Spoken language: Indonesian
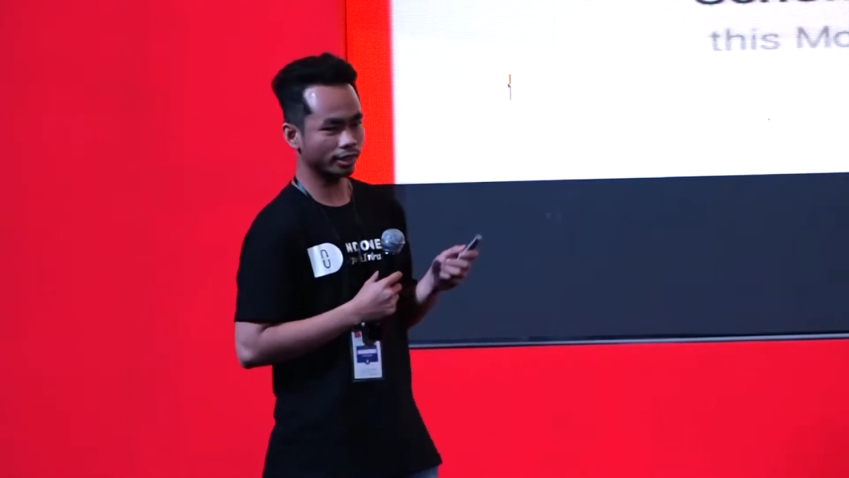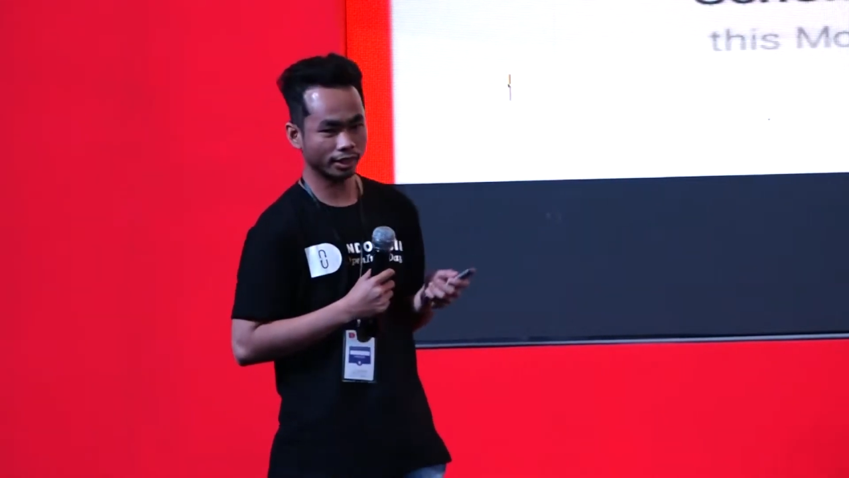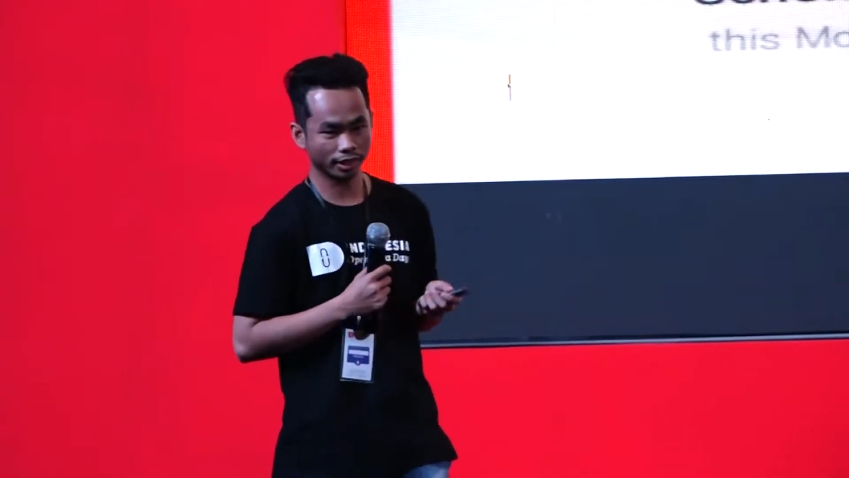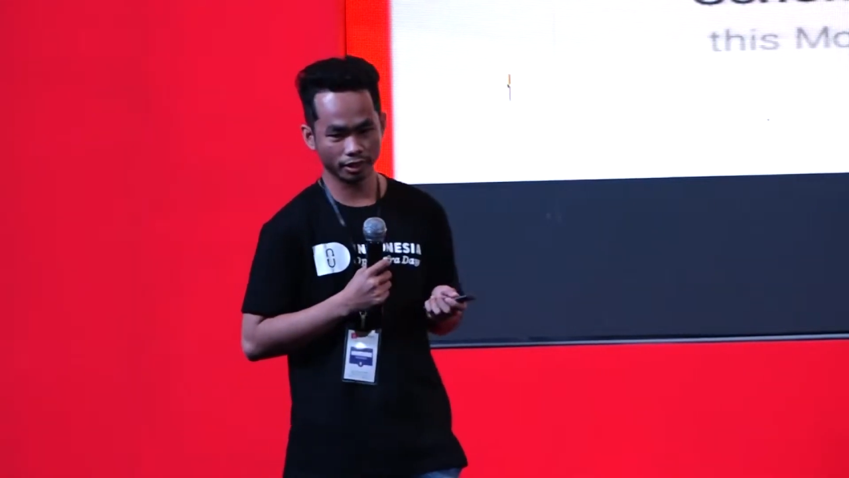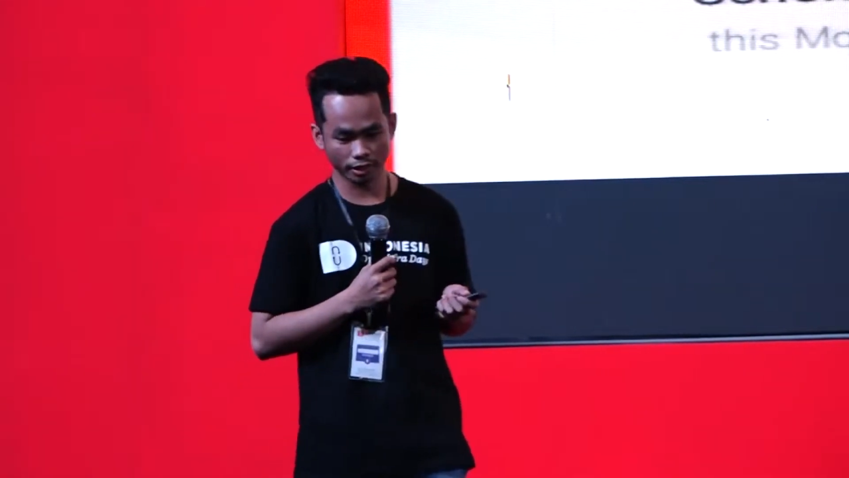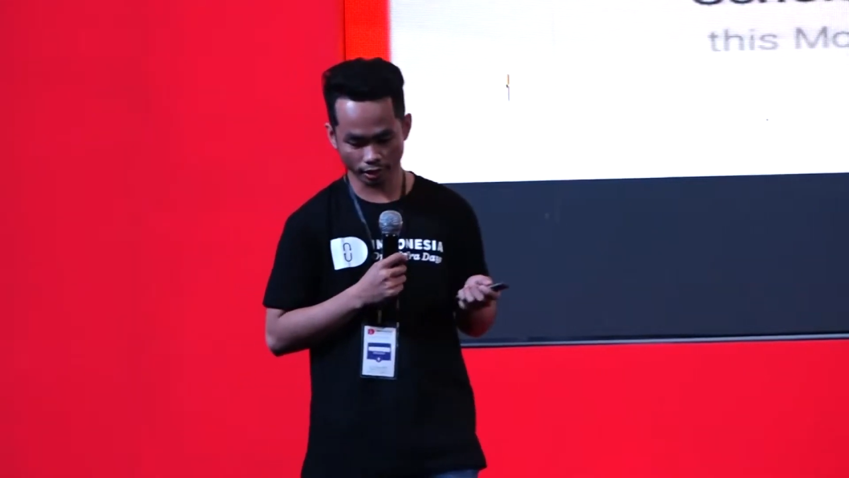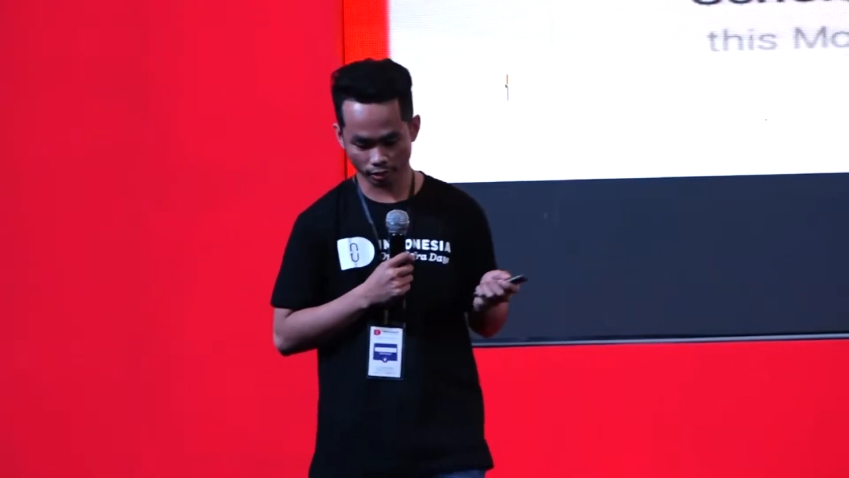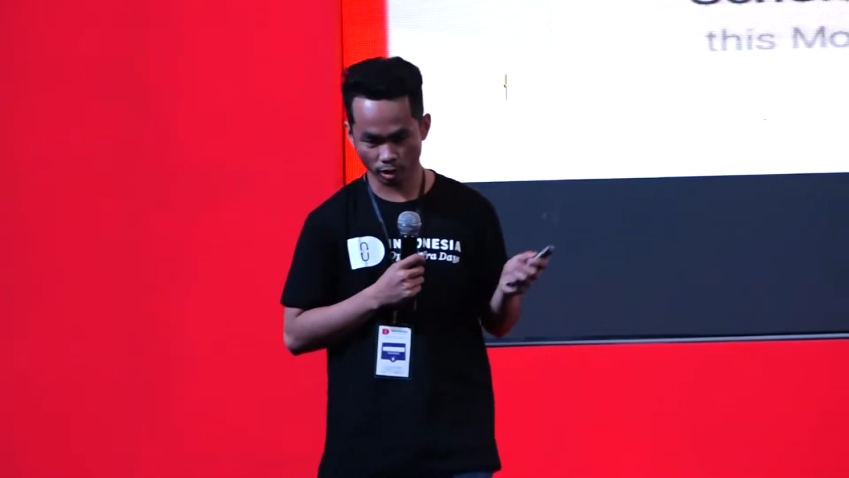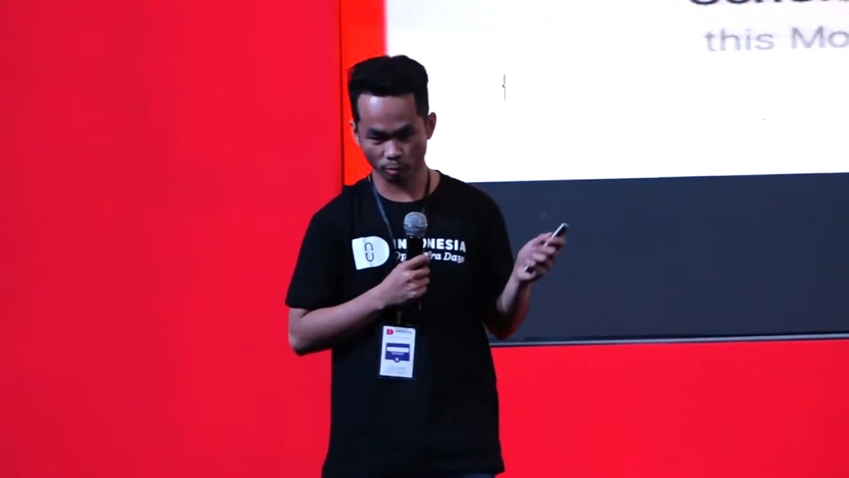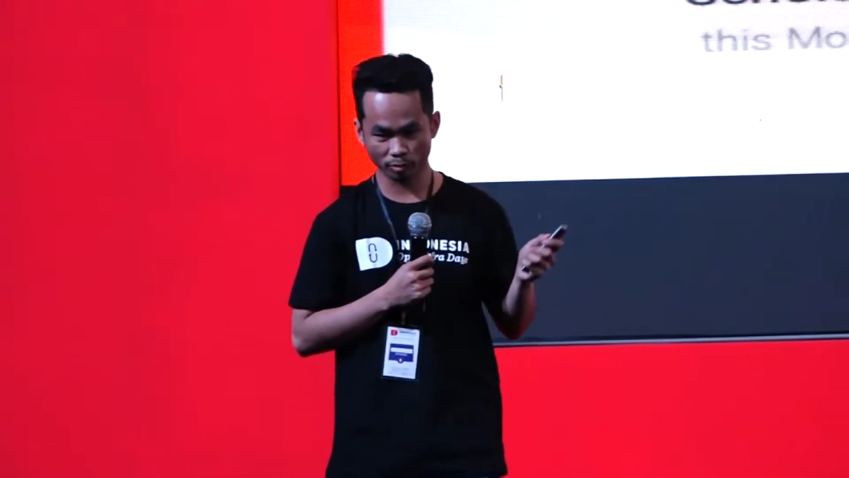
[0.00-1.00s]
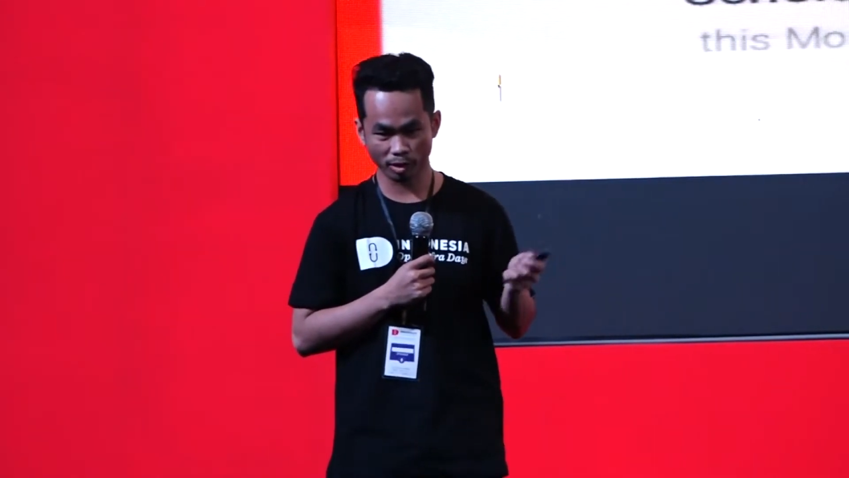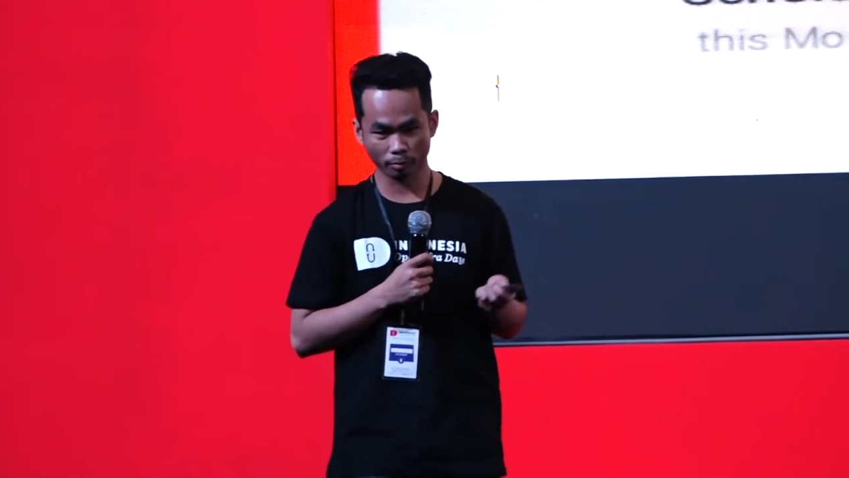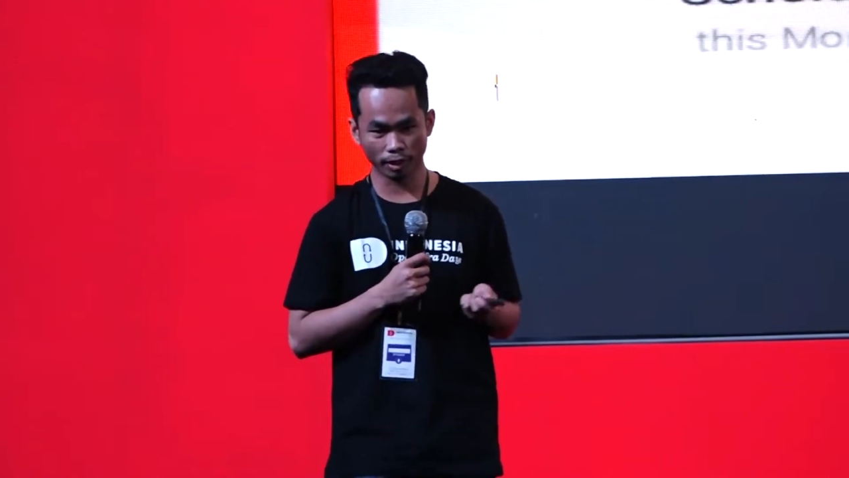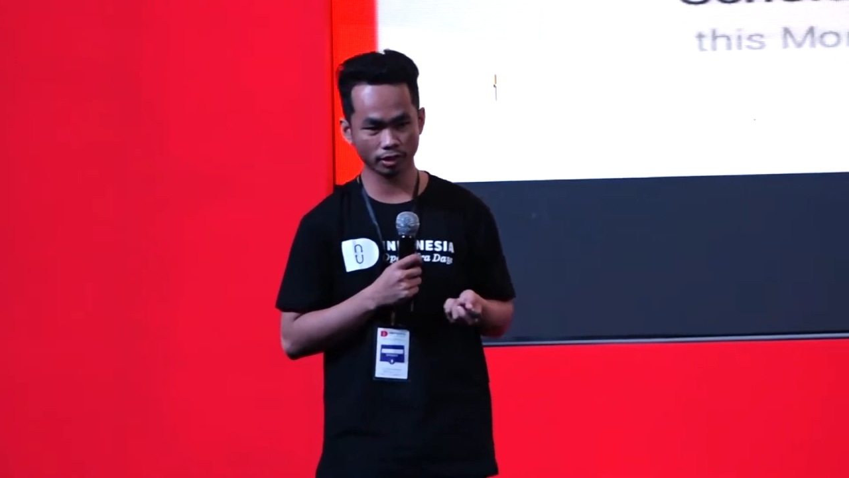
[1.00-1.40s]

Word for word: ini saya di 2019